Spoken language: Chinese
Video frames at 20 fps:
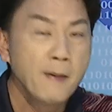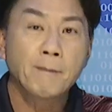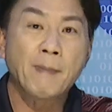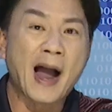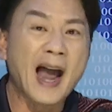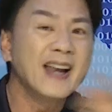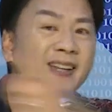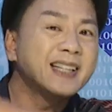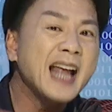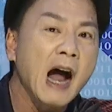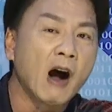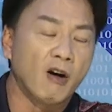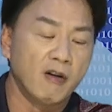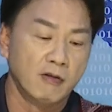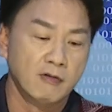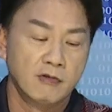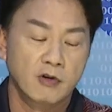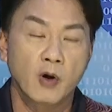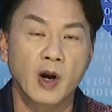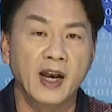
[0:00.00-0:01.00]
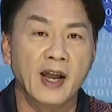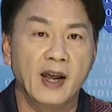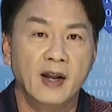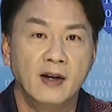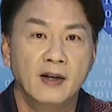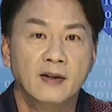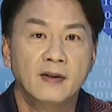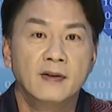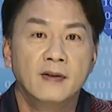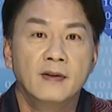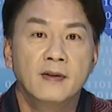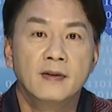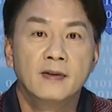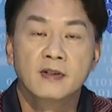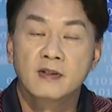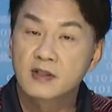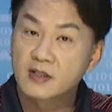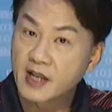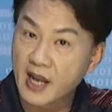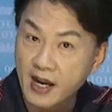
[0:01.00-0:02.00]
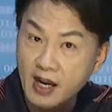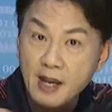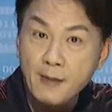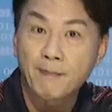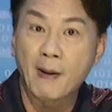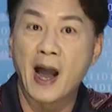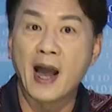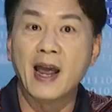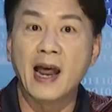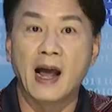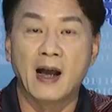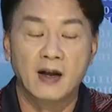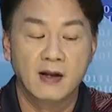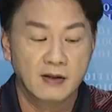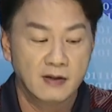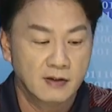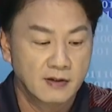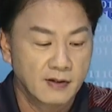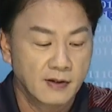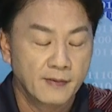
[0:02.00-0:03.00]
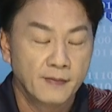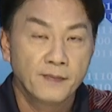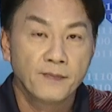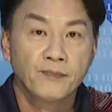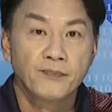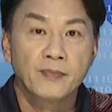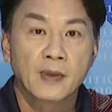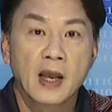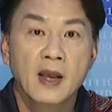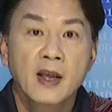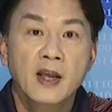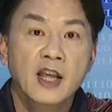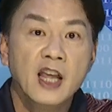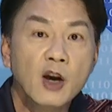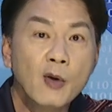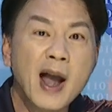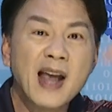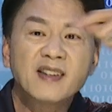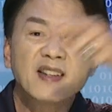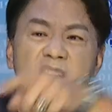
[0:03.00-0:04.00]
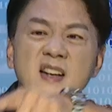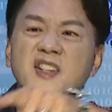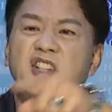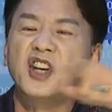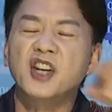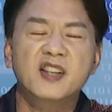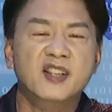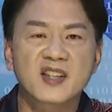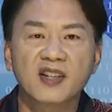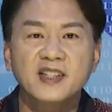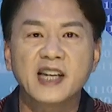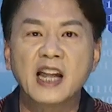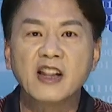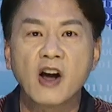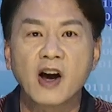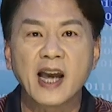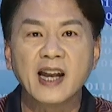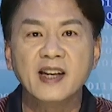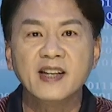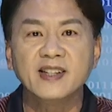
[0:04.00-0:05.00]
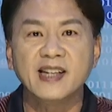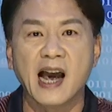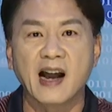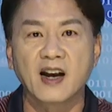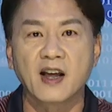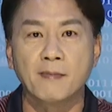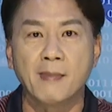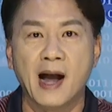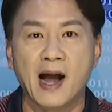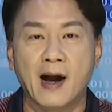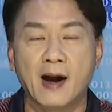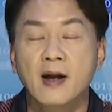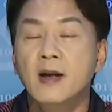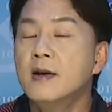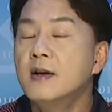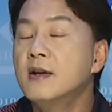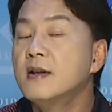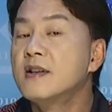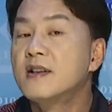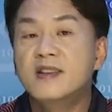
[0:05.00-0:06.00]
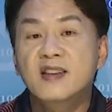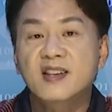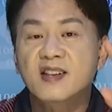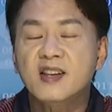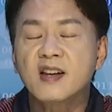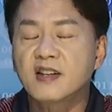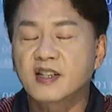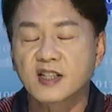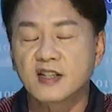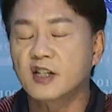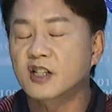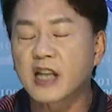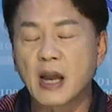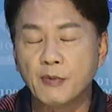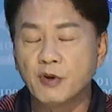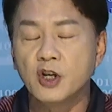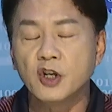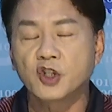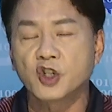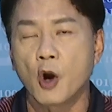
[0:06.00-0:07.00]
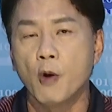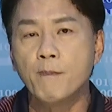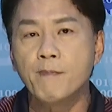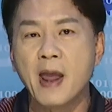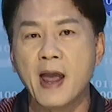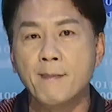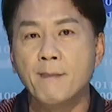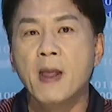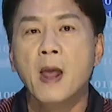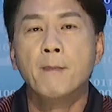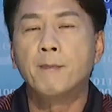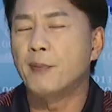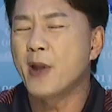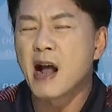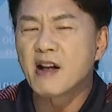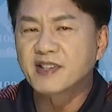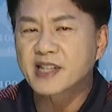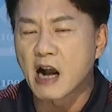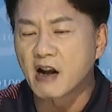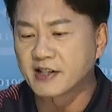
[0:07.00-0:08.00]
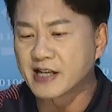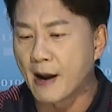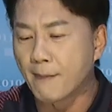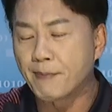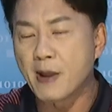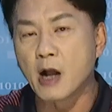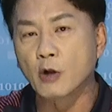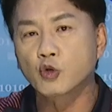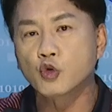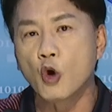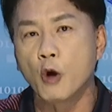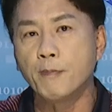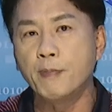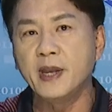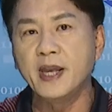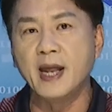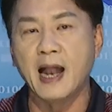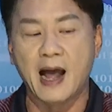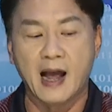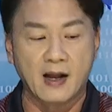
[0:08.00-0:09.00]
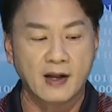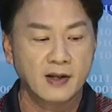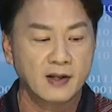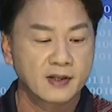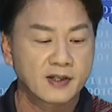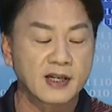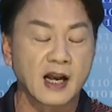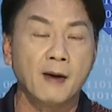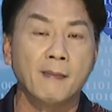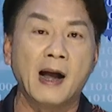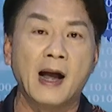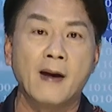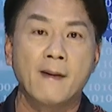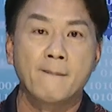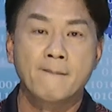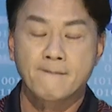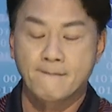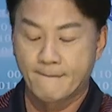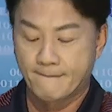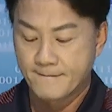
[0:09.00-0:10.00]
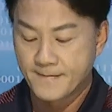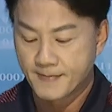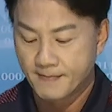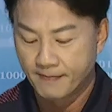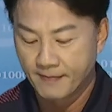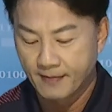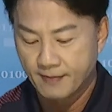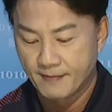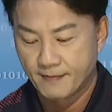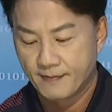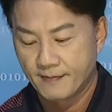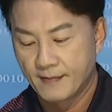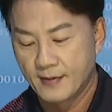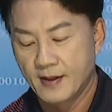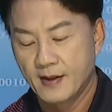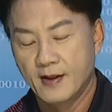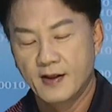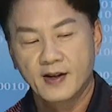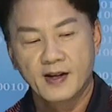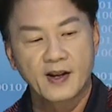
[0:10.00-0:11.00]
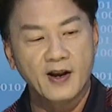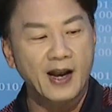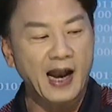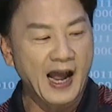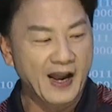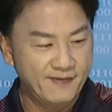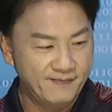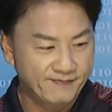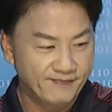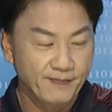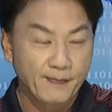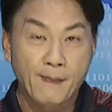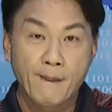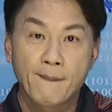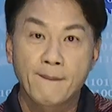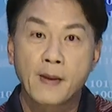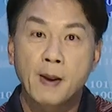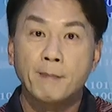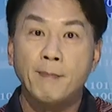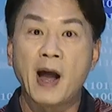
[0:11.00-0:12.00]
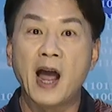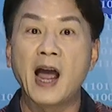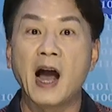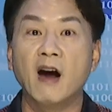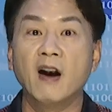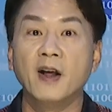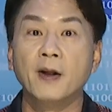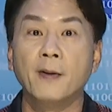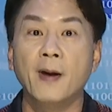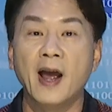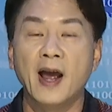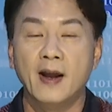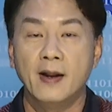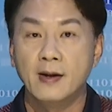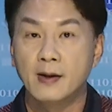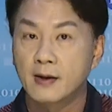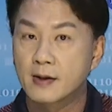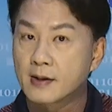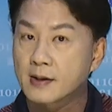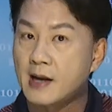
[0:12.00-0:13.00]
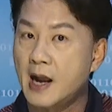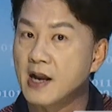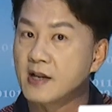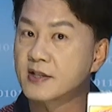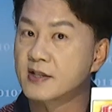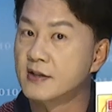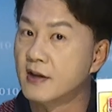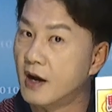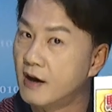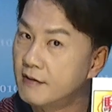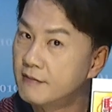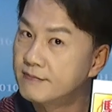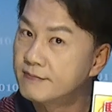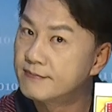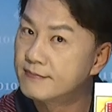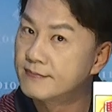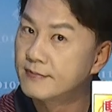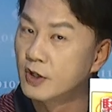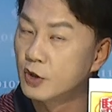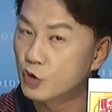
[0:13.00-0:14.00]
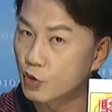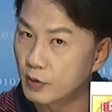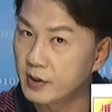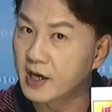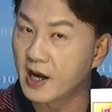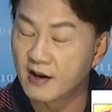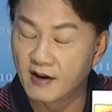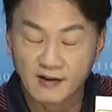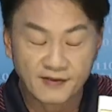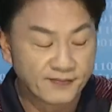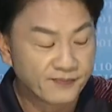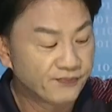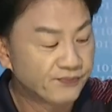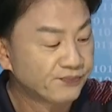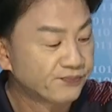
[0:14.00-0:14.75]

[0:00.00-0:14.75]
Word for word: 拍照，快点，给你拍啊，因为日期时间都跟你讲了嘛，事实胜于雄辩，不要造假，不要作弊啦，知道吗？各位来，拍好了不对？开始哦，你注意看哦，